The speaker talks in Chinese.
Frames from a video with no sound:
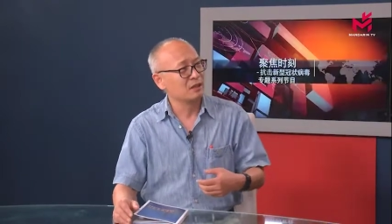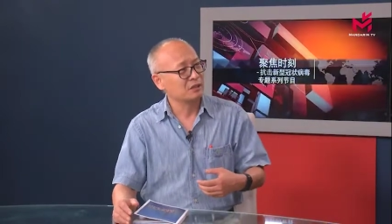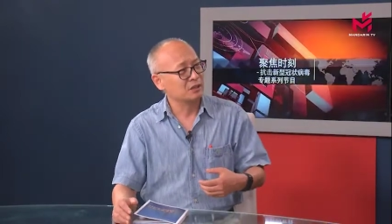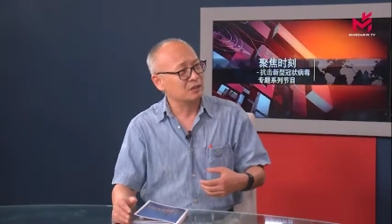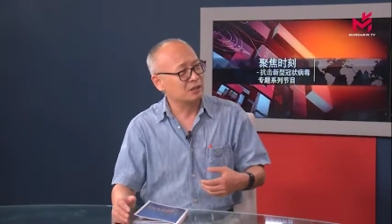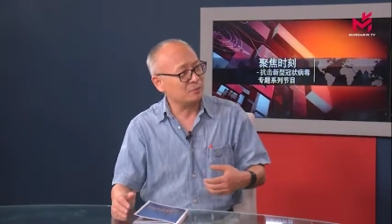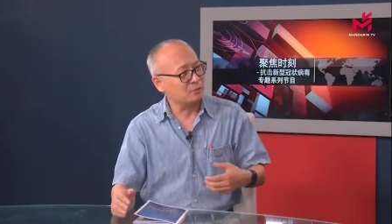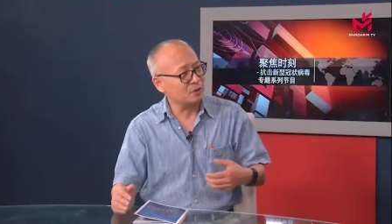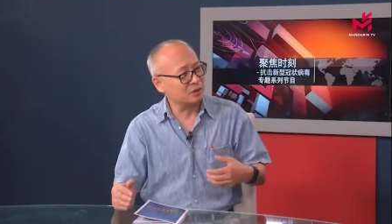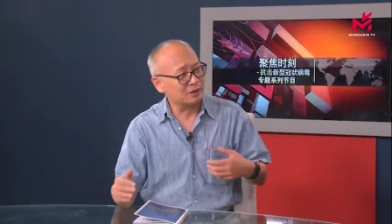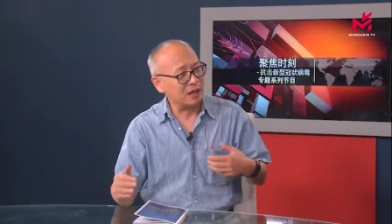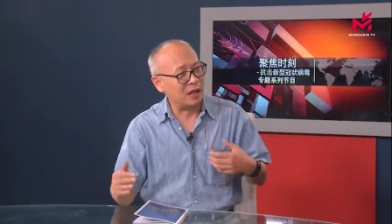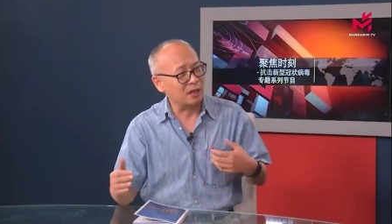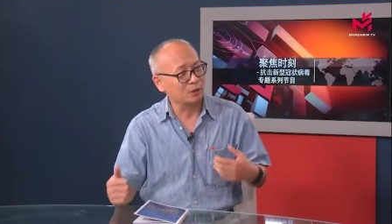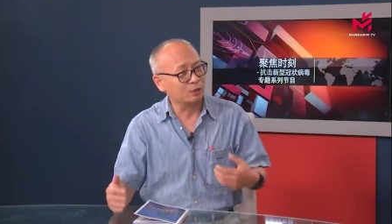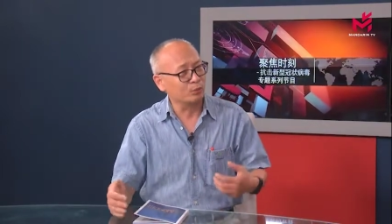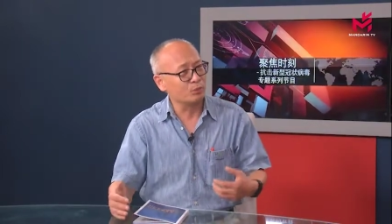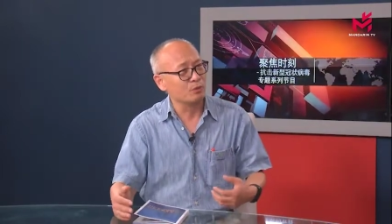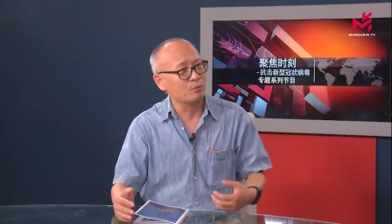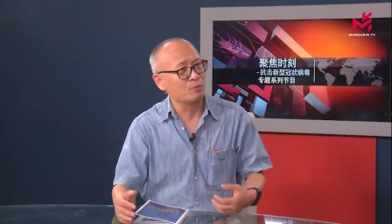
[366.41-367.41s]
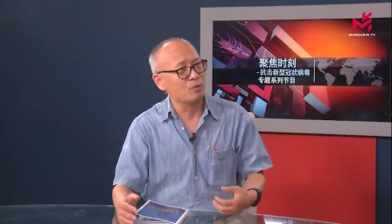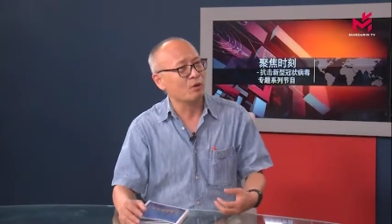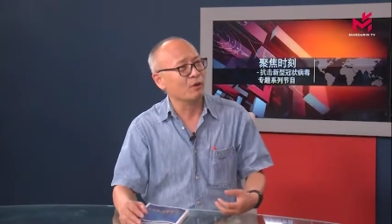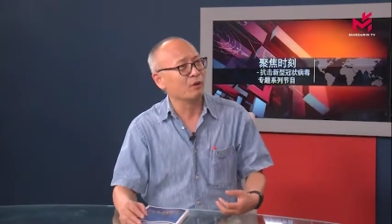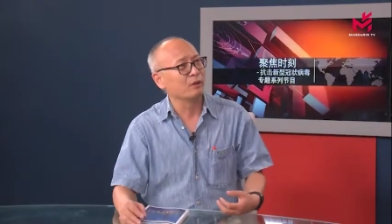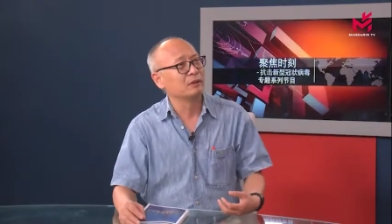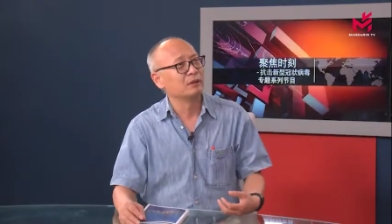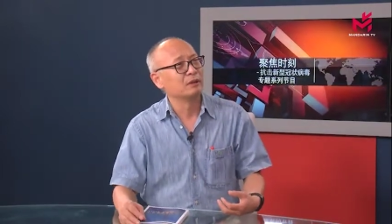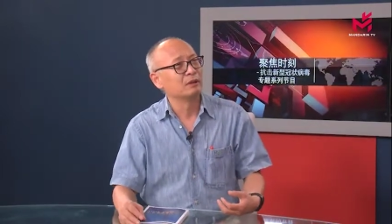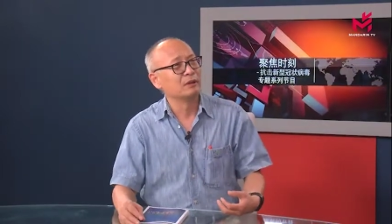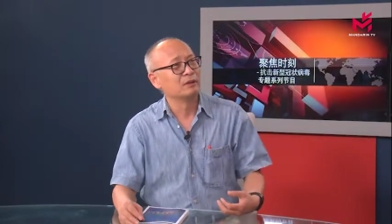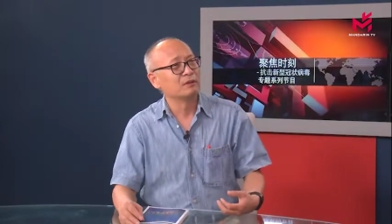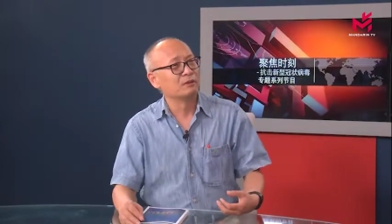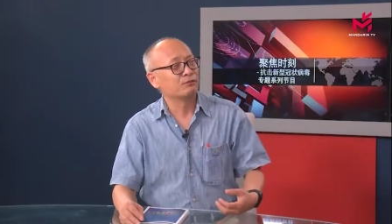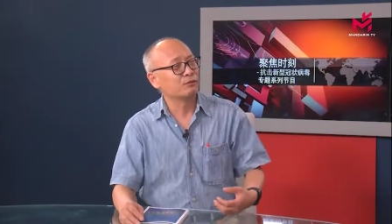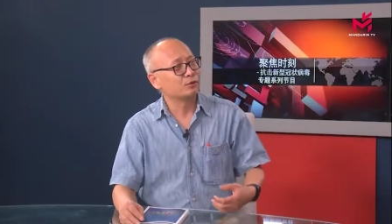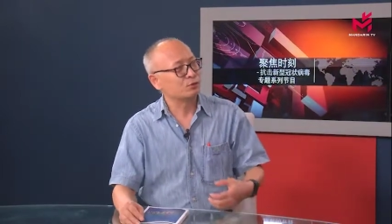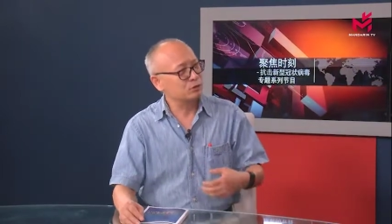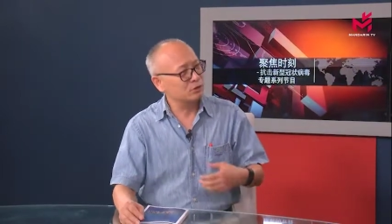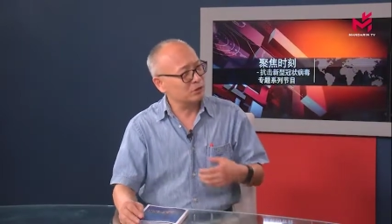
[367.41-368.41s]
这么大的规模，
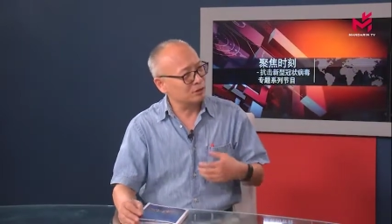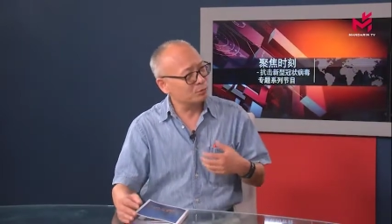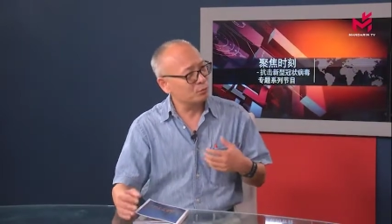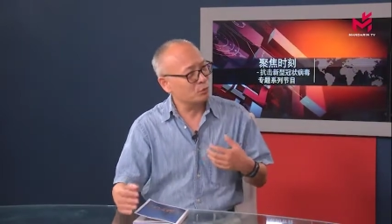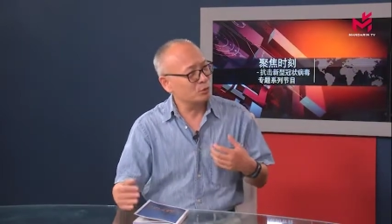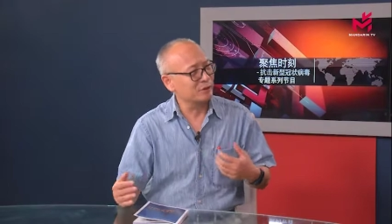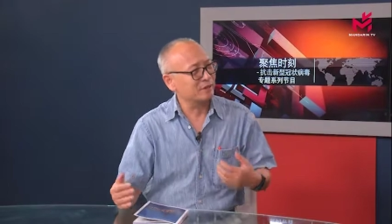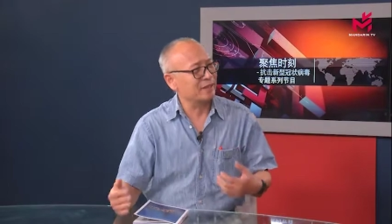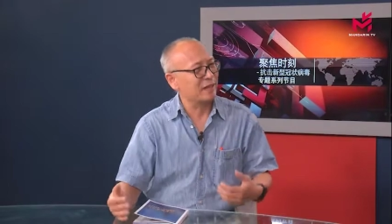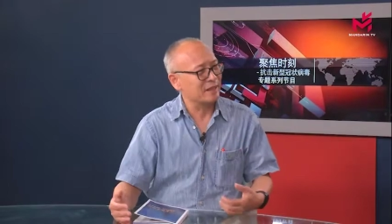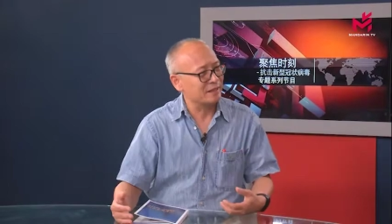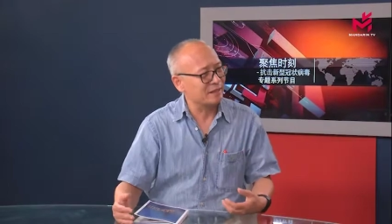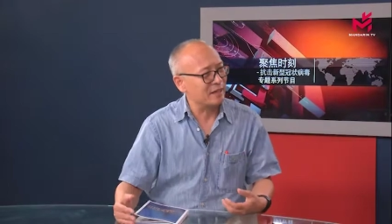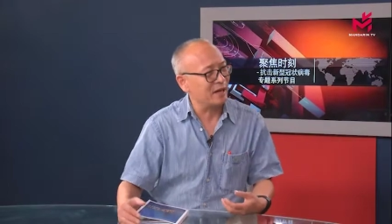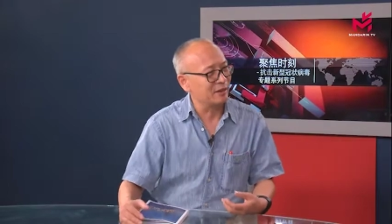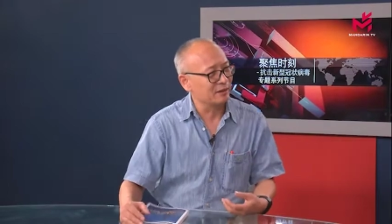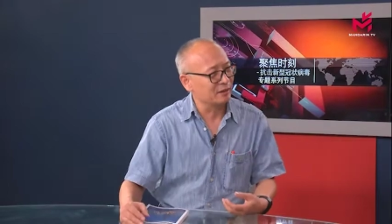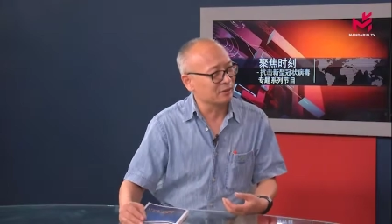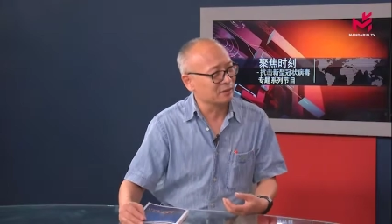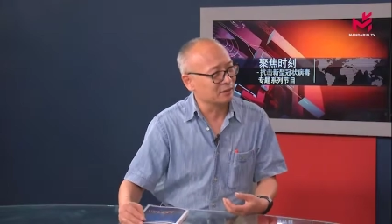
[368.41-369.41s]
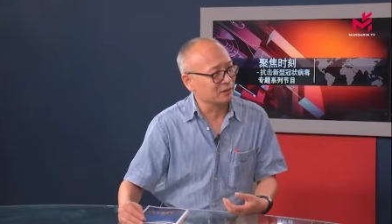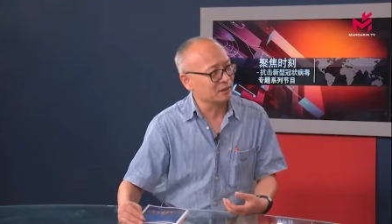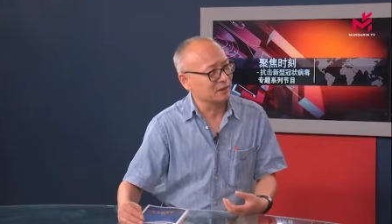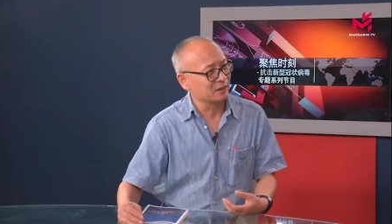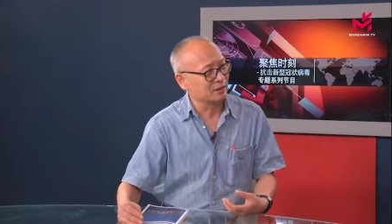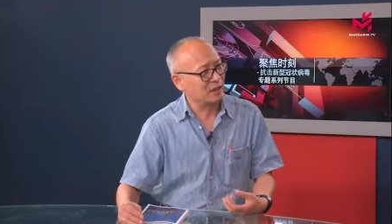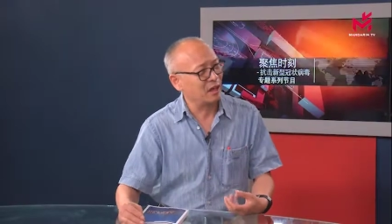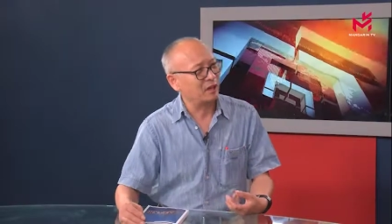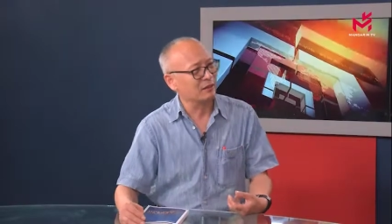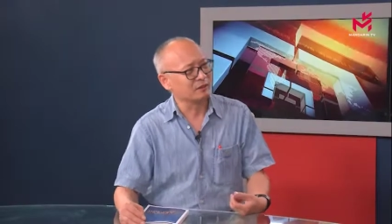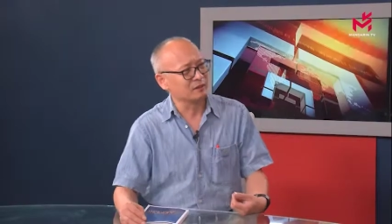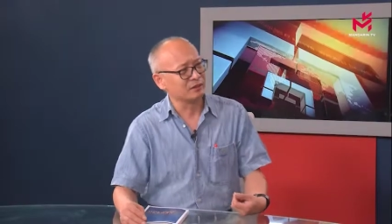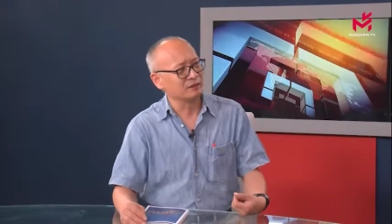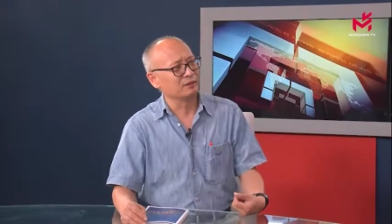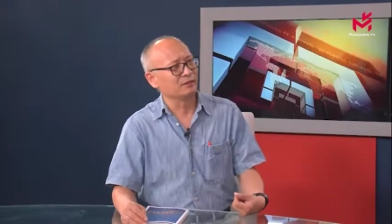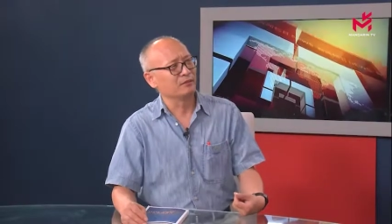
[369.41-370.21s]
付出了这么多代价的这个抗议。